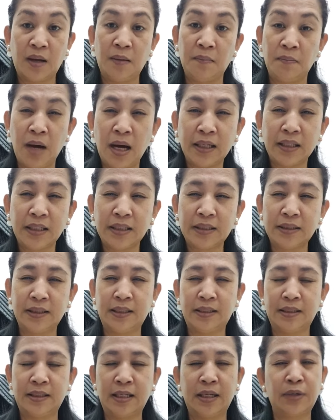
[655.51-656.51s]
bakit
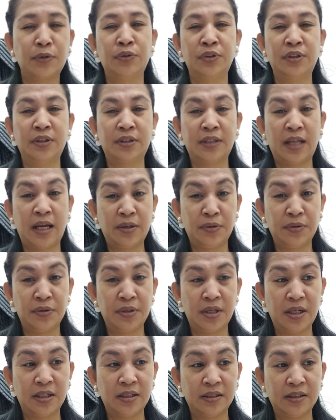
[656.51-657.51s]
nagkaroon tayo
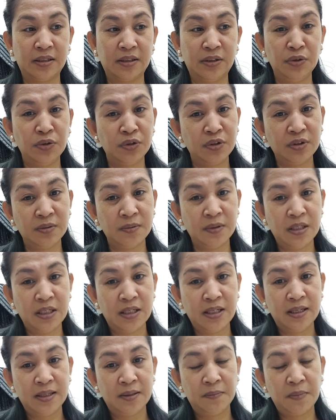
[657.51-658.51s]
ng yung
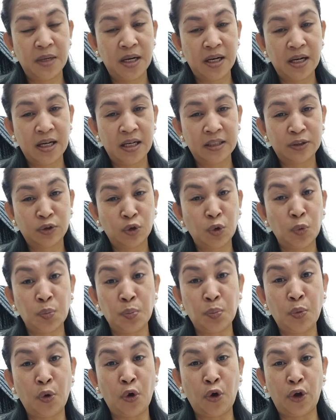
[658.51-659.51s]
mga
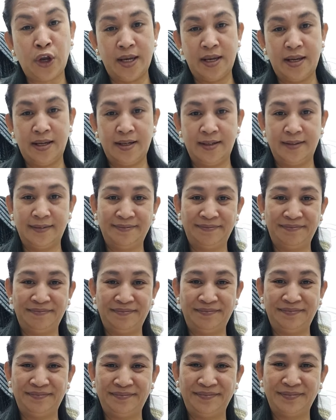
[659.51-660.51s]
tumboy
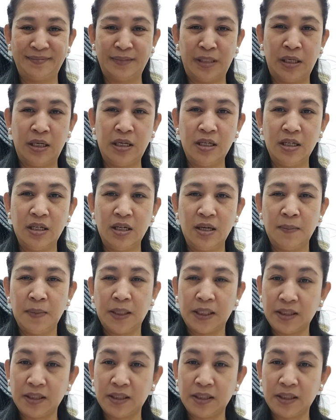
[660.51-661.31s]
ha bakit